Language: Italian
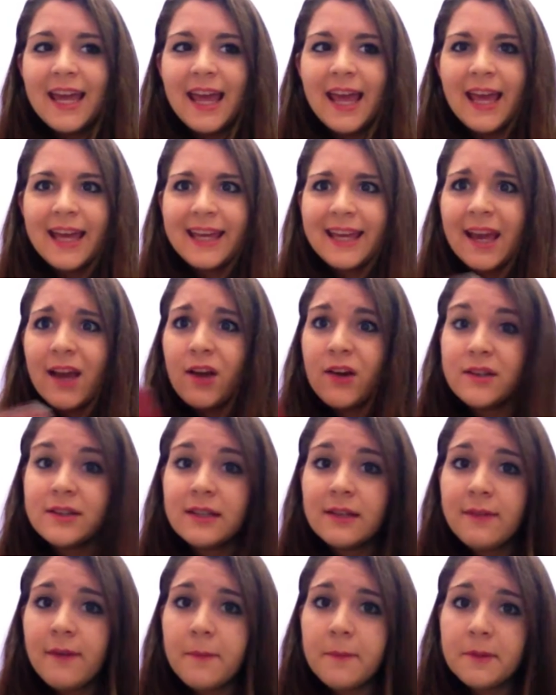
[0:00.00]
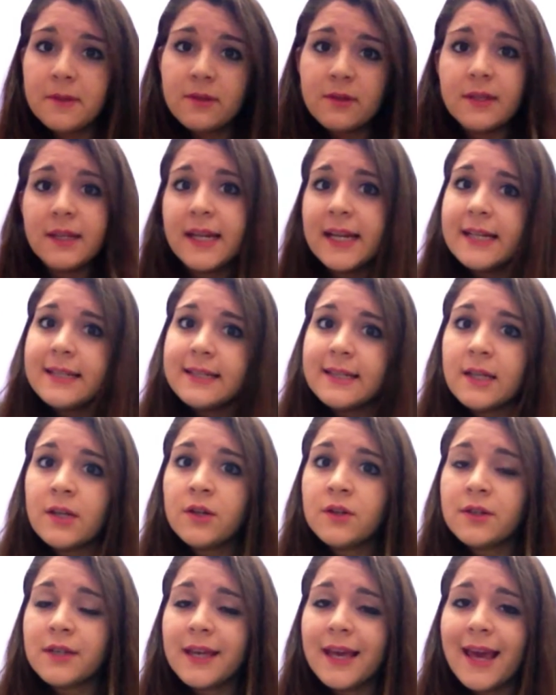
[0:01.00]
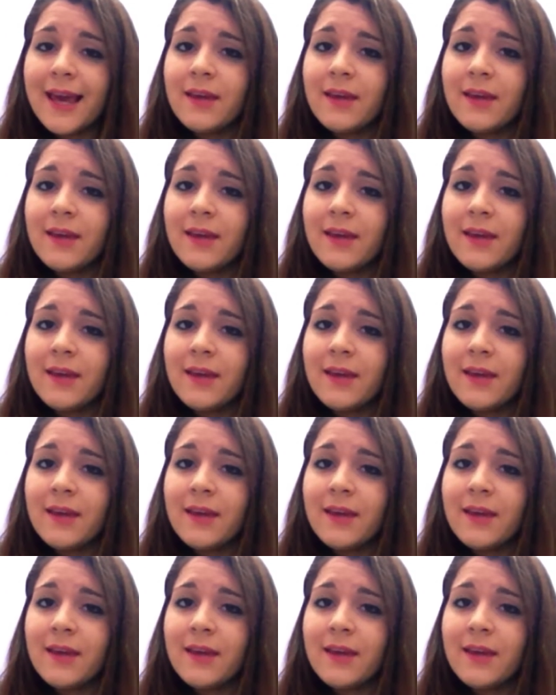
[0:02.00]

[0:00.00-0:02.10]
E che cosa vi posso dire se non che